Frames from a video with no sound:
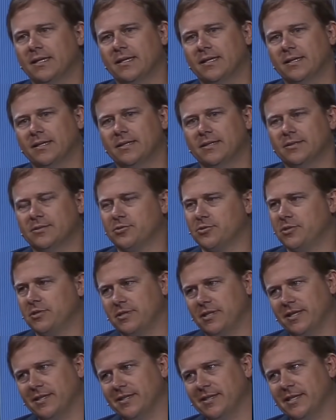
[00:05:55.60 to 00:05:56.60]
उसको अब
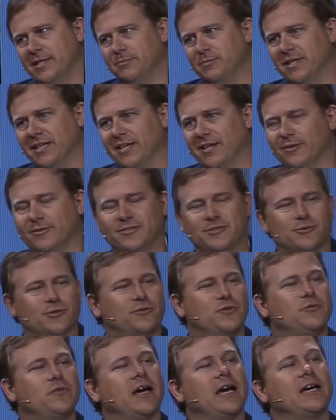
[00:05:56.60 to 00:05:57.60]
नाम मिला है
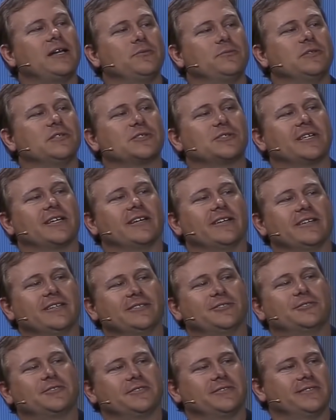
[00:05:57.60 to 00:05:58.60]
अगर आपका
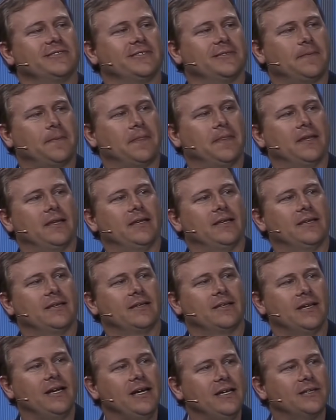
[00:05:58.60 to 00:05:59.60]
मिसकैरेज हुआ है कभी
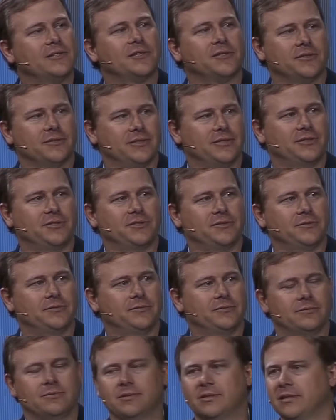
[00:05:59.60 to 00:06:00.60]
तो क्या मैं आपको
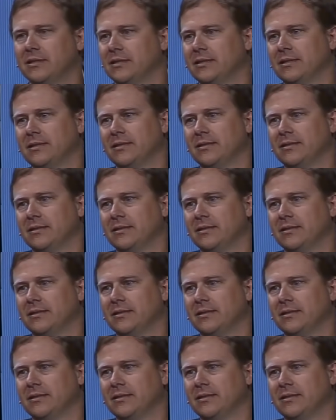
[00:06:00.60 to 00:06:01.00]
उत्साहित करूं?